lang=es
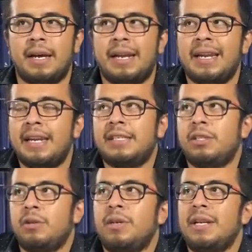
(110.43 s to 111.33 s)

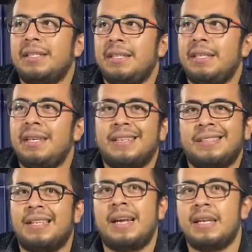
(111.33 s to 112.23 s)
alienación así
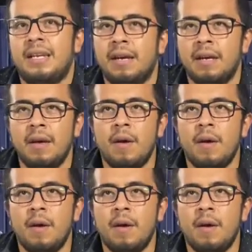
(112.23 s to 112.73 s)
extraña,